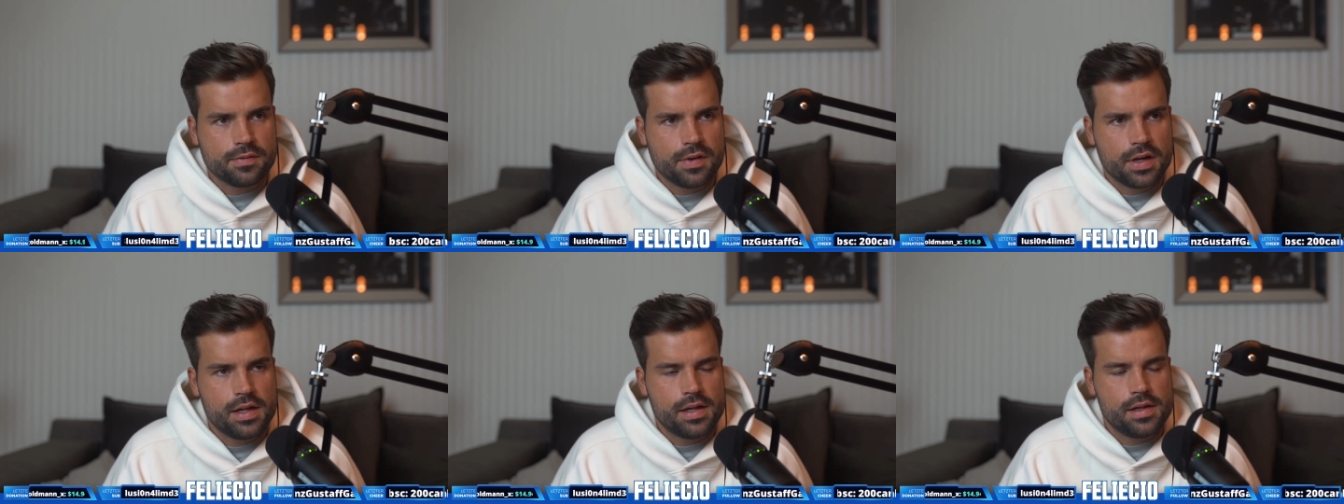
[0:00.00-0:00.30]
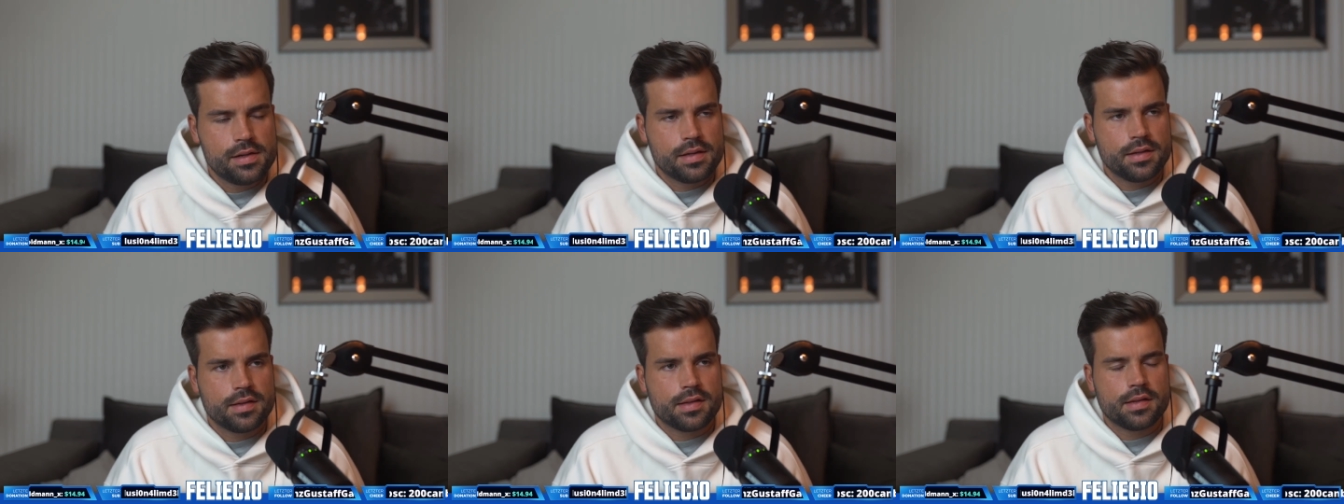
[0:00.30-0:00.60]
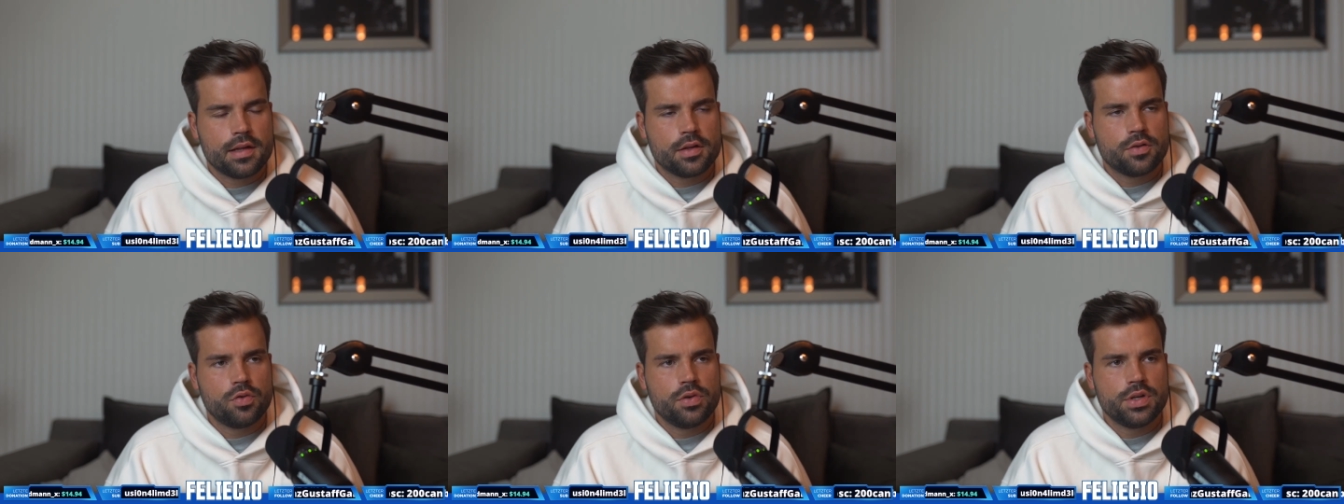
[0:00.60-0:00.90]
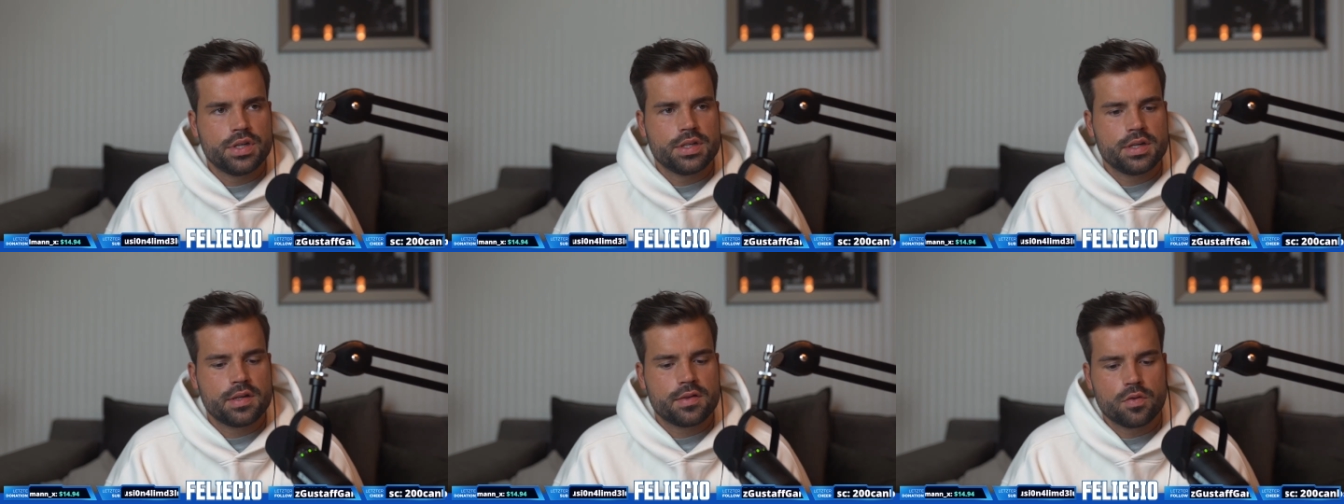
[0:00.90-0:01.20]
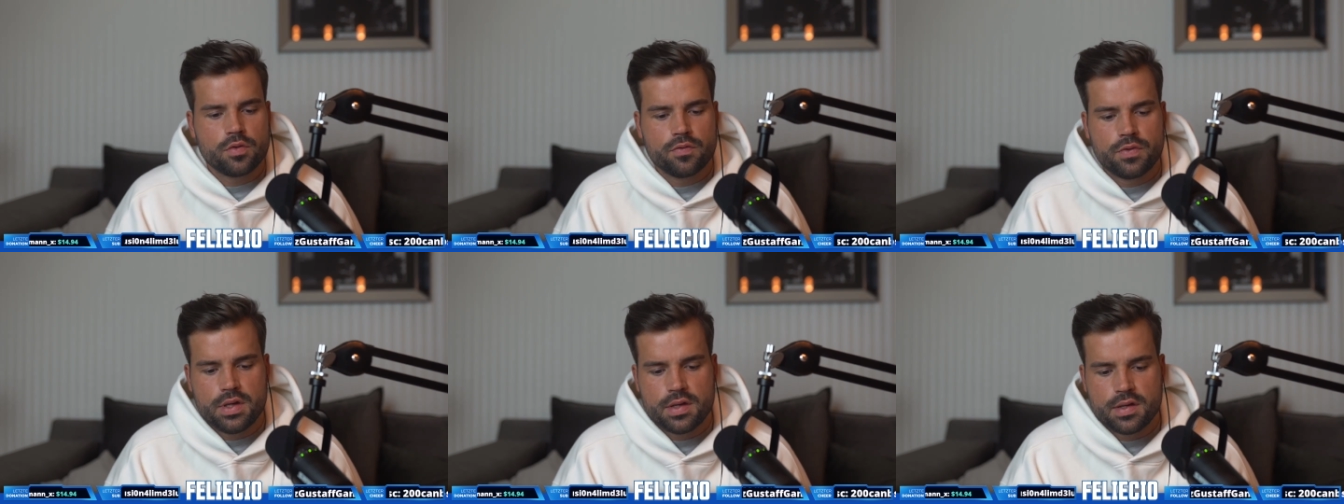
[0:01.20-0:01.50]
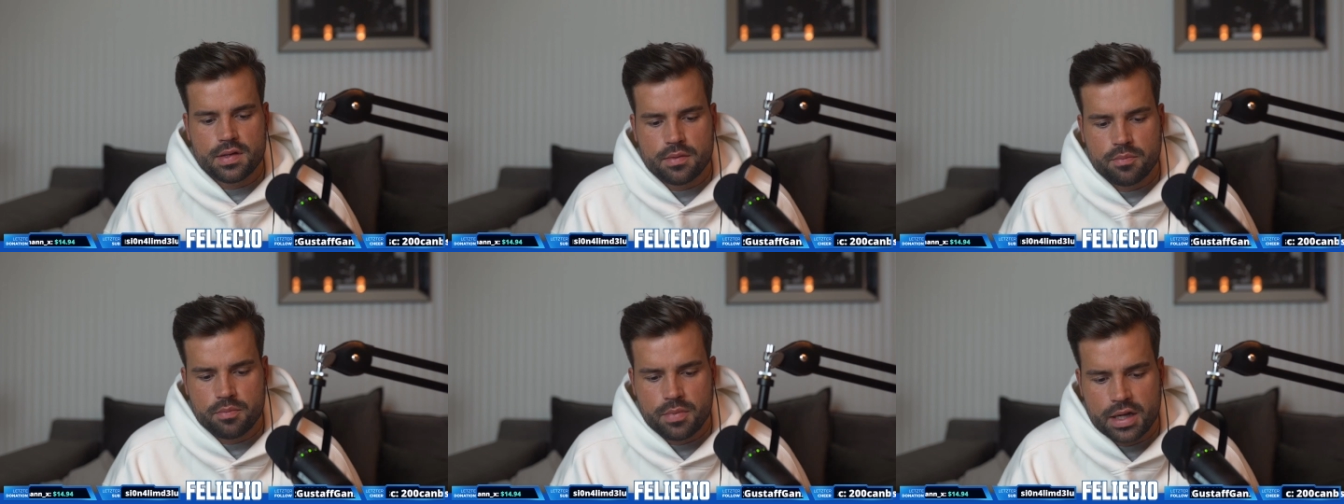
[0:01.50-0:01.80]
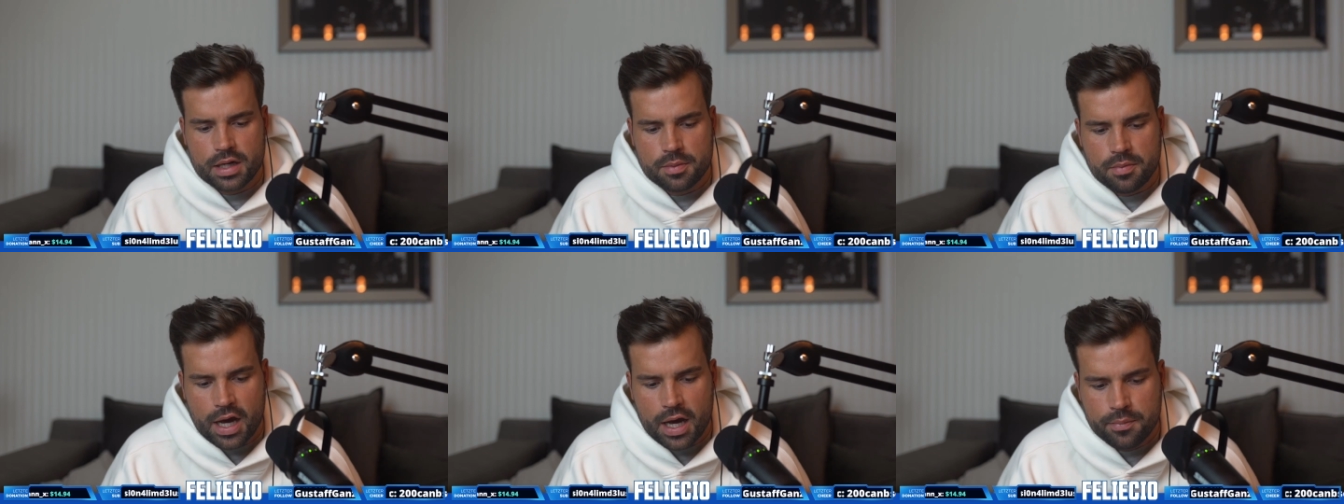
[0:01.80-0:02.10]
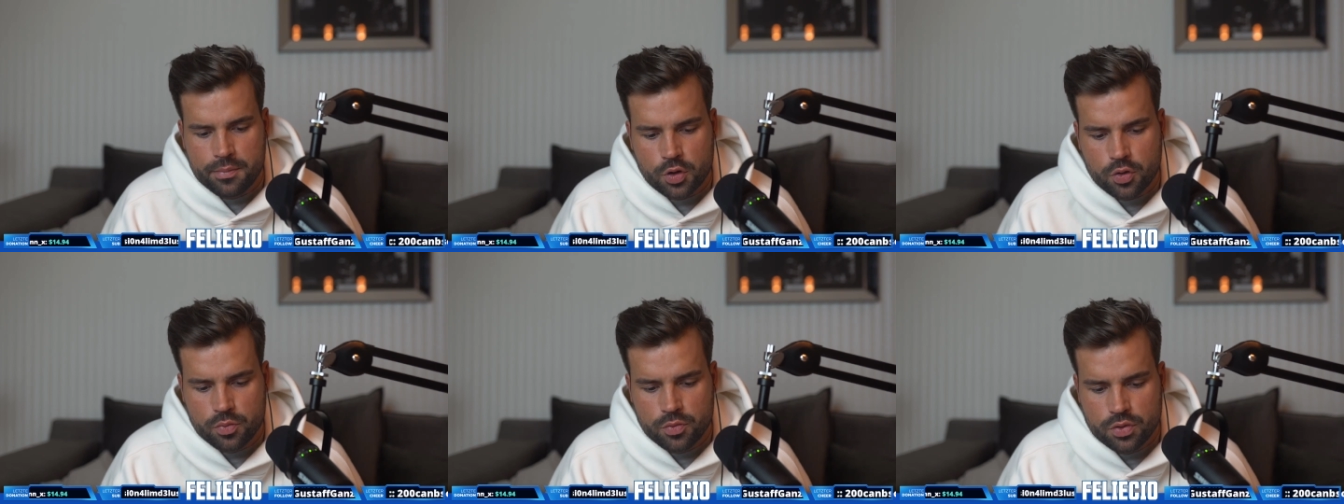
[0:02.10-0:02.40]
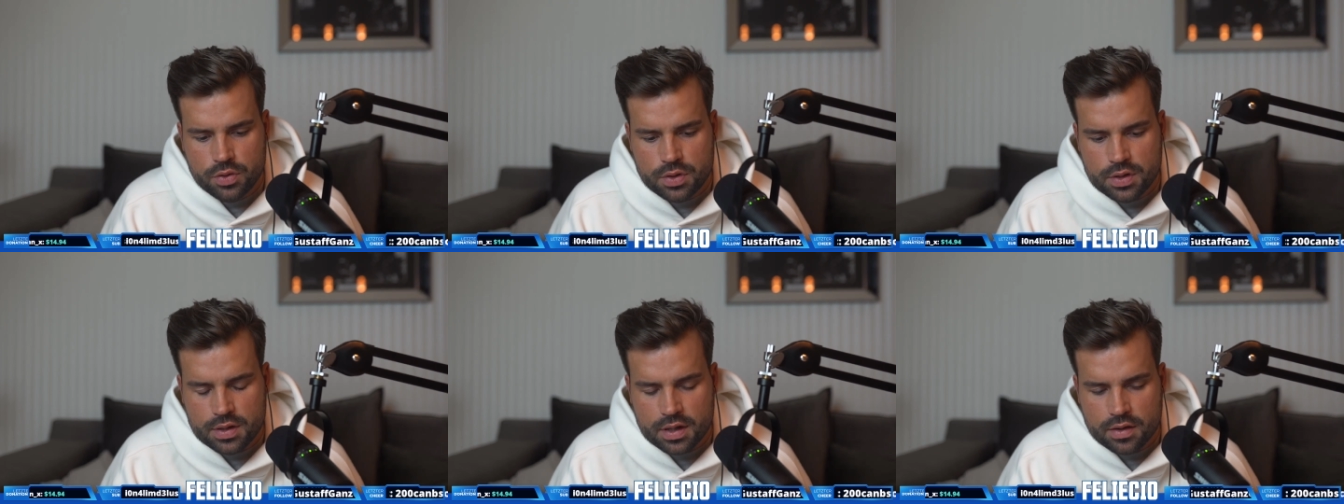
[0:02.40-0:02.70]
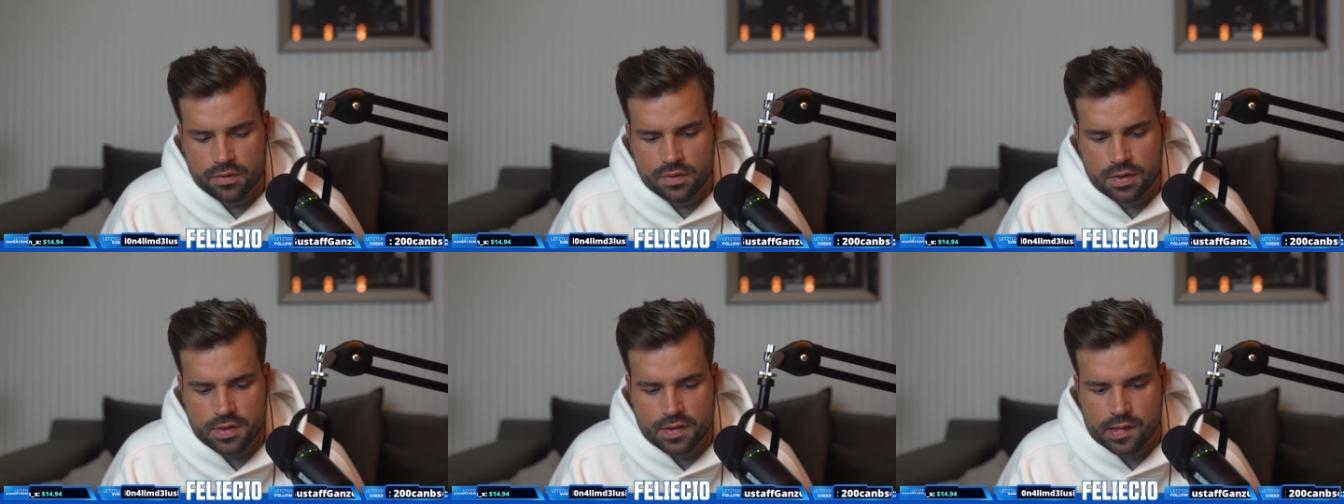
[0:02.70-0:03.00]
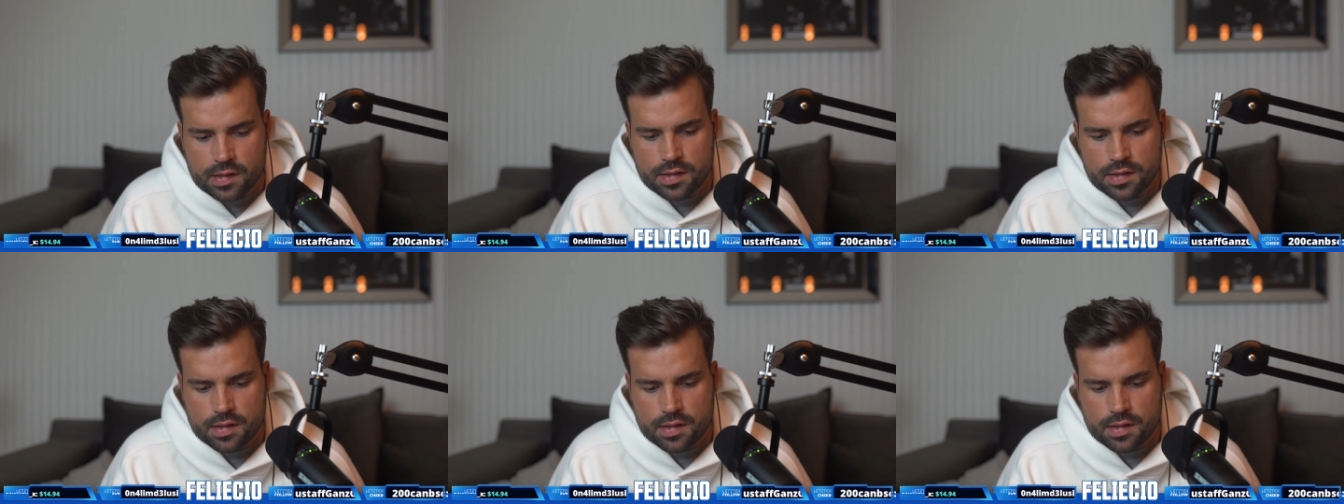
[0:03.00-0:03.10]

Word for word: weil es natürlich nicht so wie bei einem Heim-Community-Treffen ist,